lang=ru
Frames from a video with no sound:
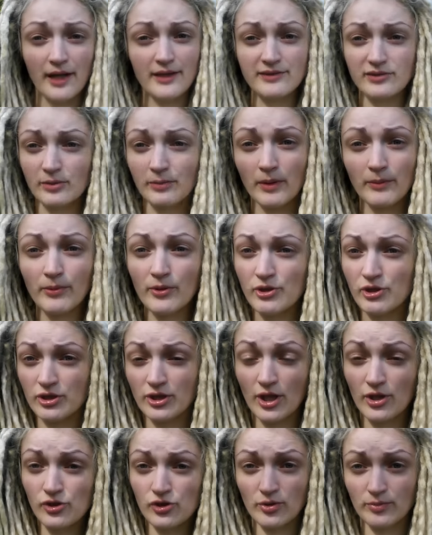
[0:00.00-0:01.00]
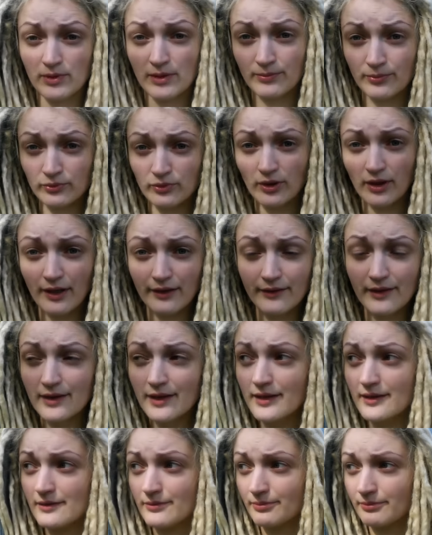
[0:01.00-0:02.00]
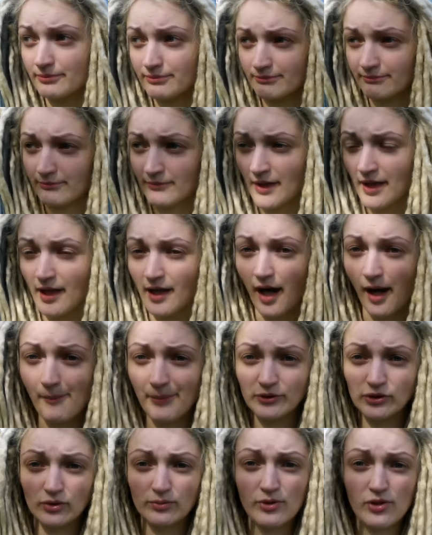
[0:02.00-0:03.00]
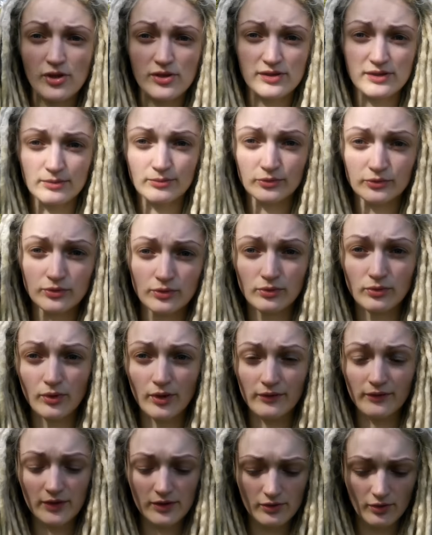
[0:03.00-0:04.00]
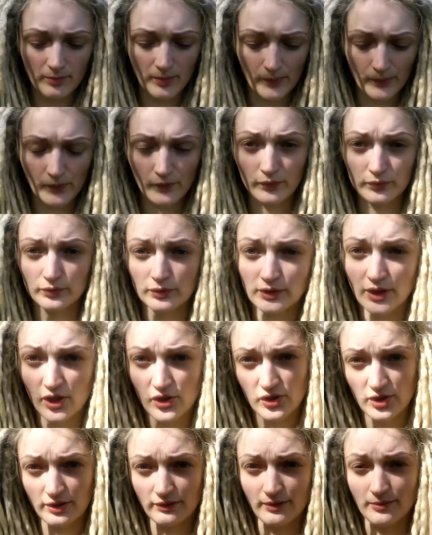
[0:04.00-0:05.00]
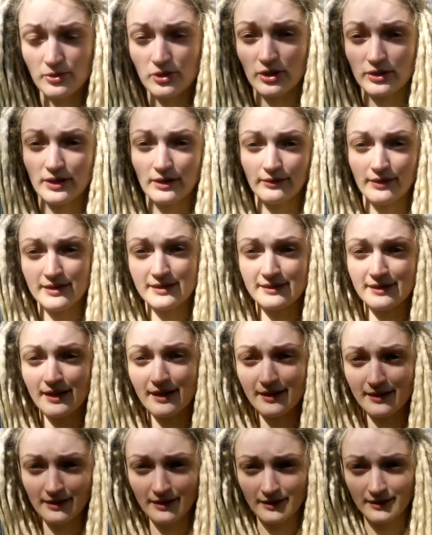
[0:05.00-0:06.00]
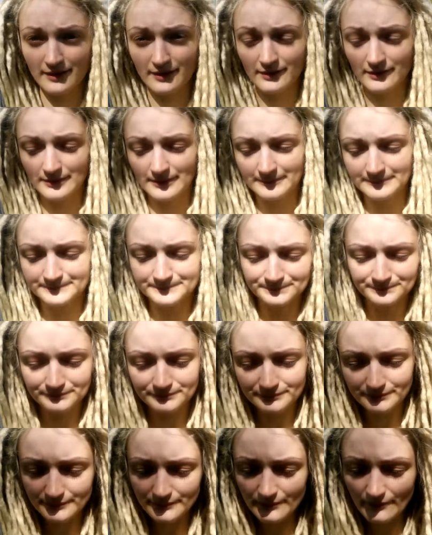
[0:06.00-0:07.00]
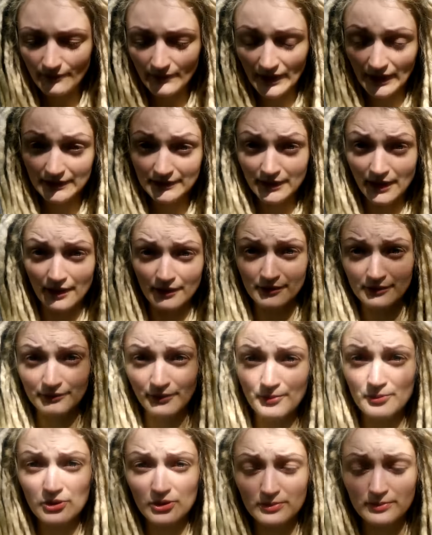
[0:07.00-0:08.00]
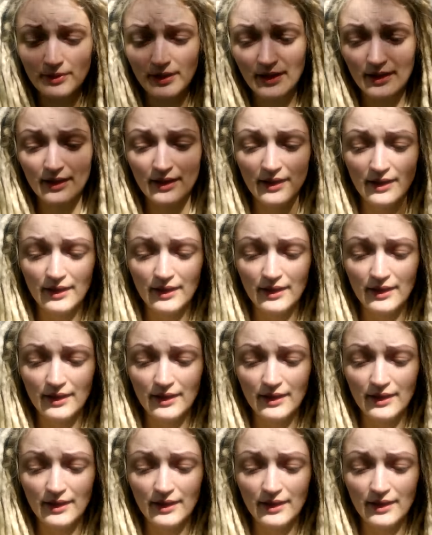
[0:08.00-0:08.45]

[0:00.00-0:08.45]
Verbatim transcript: особо больше ни о чем не буду говорить, а потом еще сниму другое видео по поводу наших вообще новостей каких-то. Так, в общем,